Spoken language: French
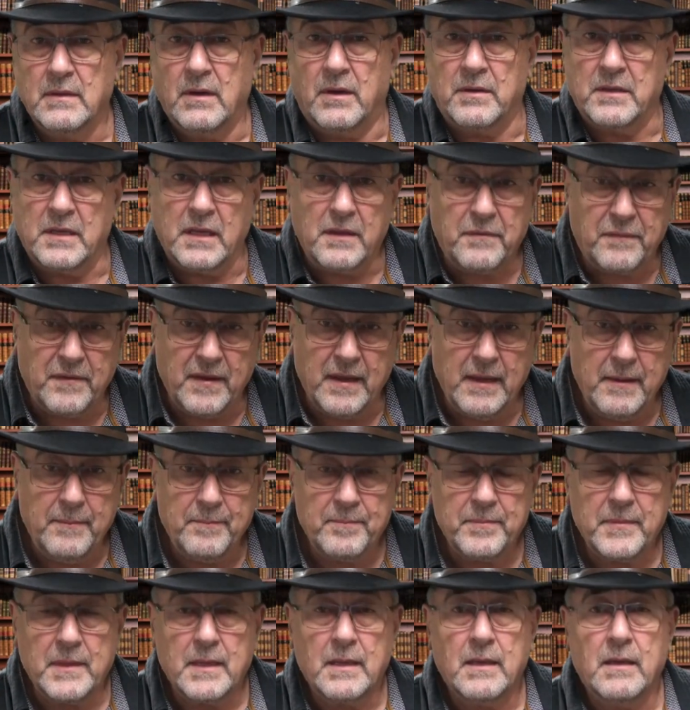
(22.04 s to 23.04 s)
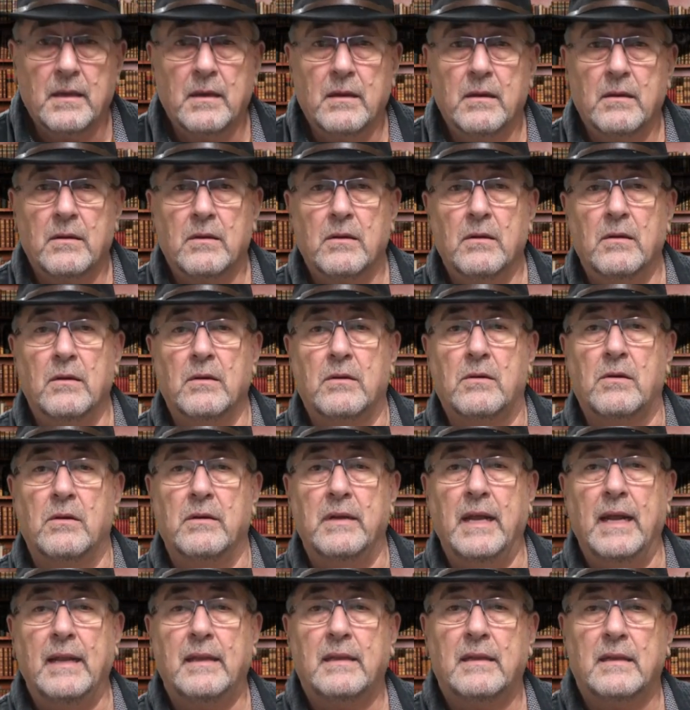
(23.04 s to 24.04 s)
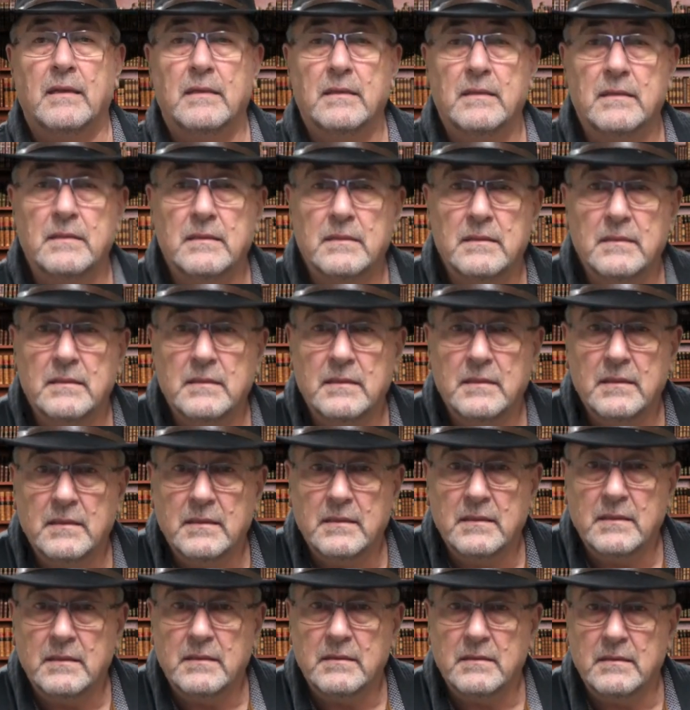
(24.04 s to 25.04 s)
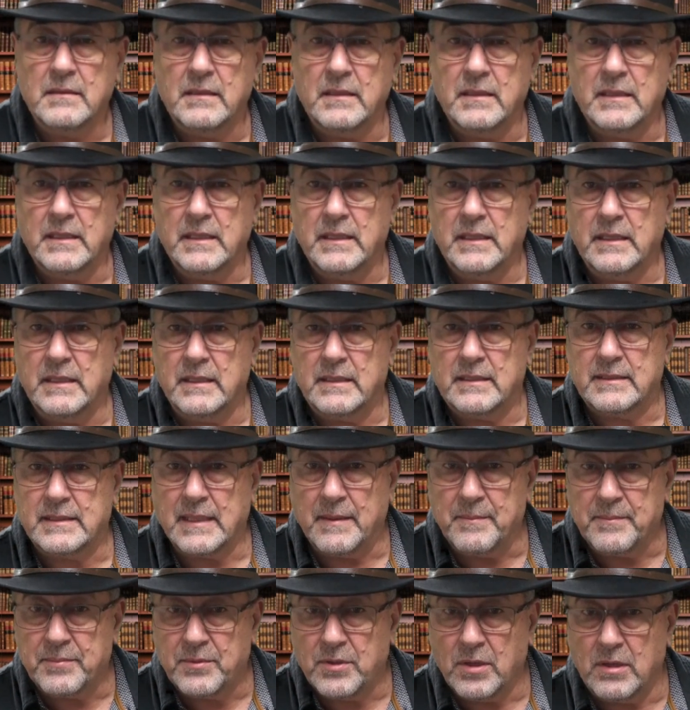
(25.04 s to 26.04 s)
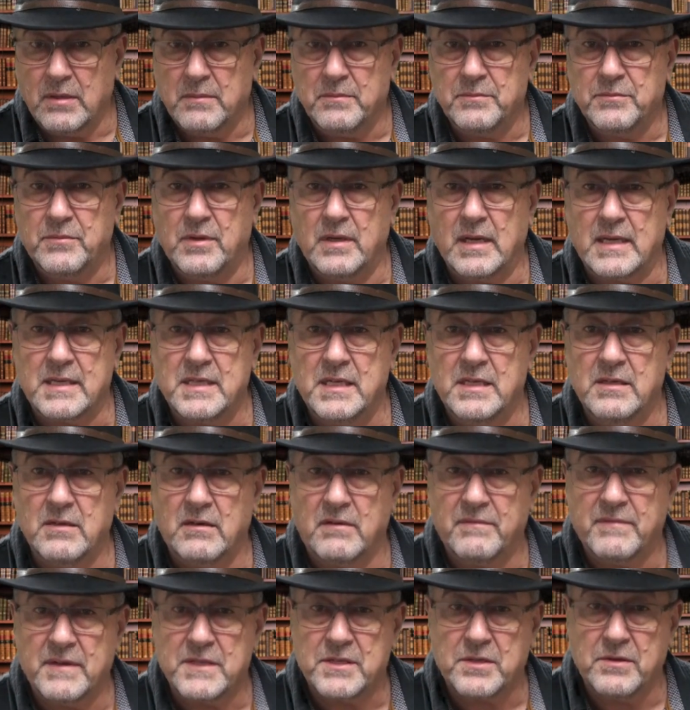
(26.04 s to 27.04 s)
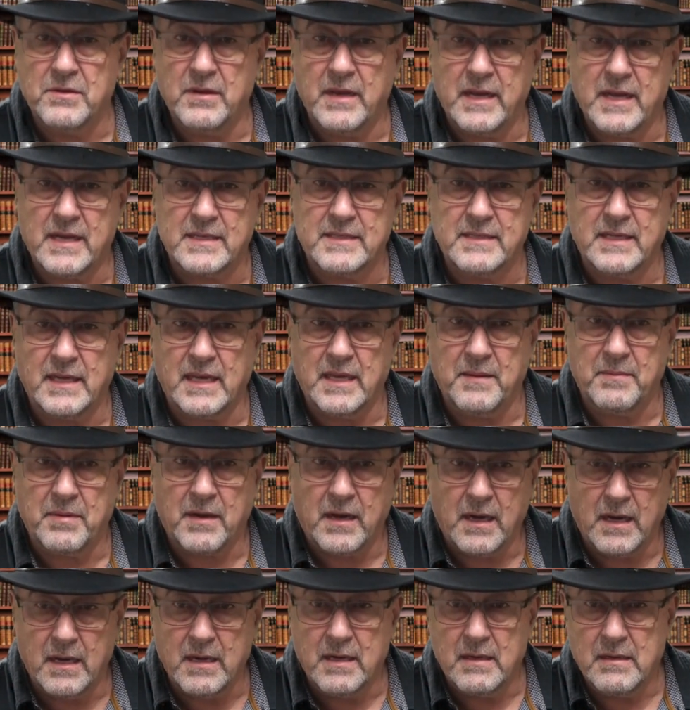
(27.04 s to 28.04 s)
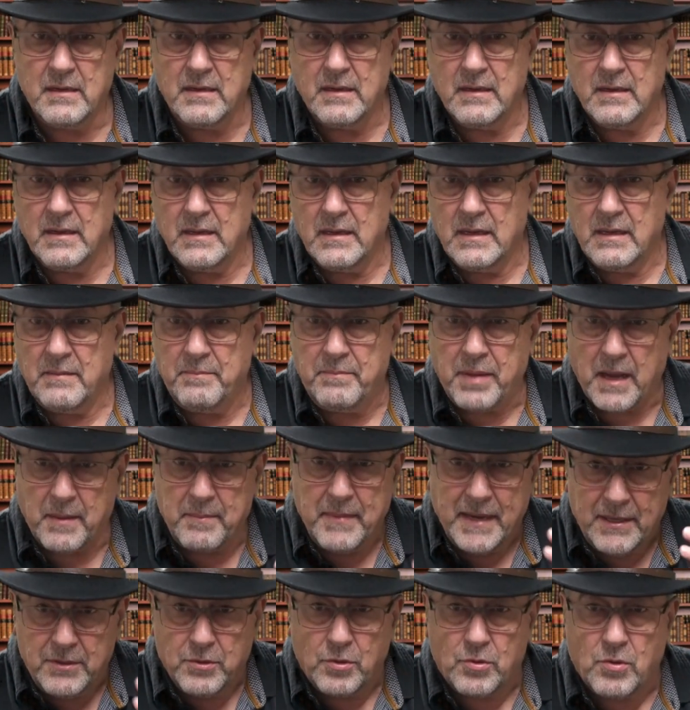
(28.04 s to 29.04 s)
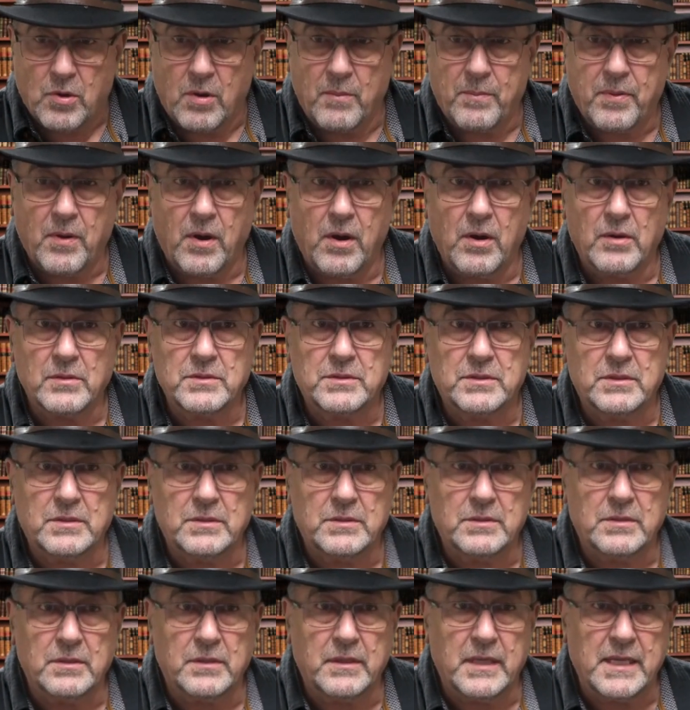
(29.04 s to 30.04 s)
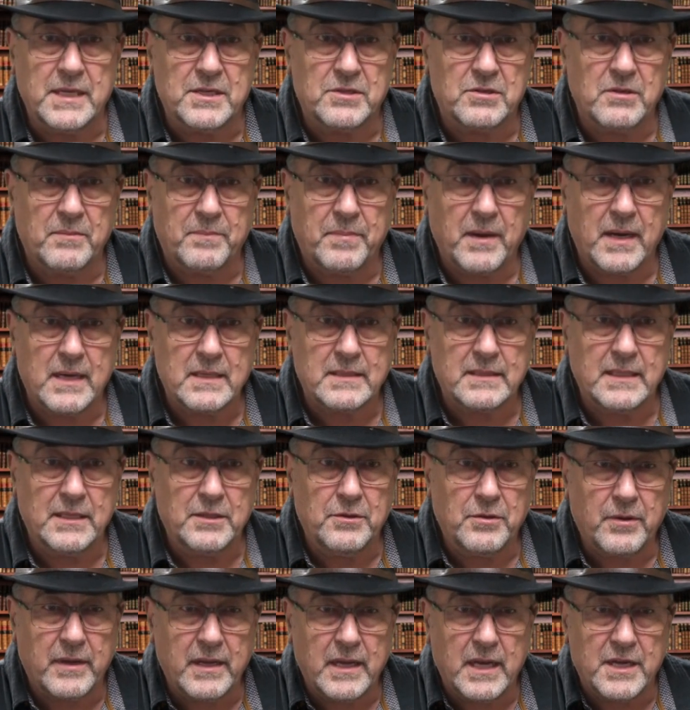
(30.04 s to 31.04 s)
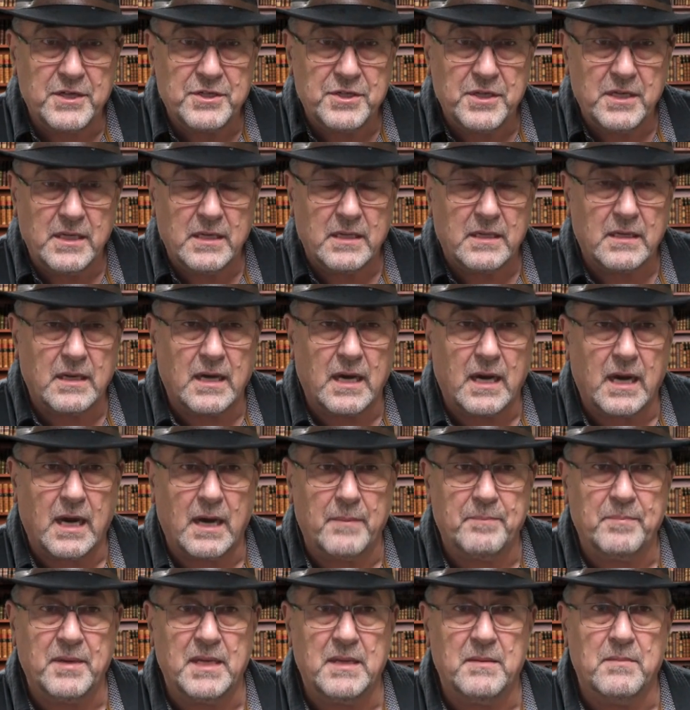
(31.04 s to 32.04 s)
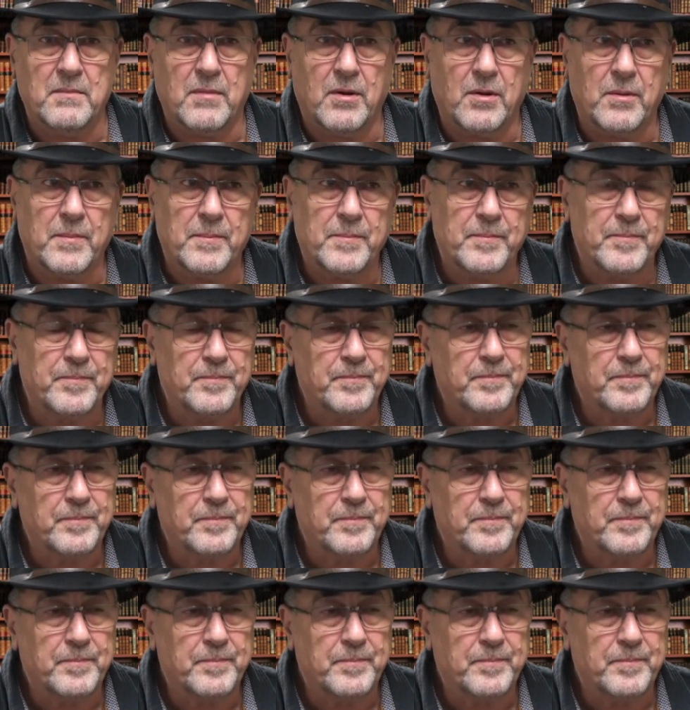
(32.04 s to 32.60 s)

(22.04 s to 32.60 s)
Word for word: En effet, euh, connaître les symptômes de l'accident vasculaire cérébral permet de comprendre ce qui se passe et de réagir rapidement.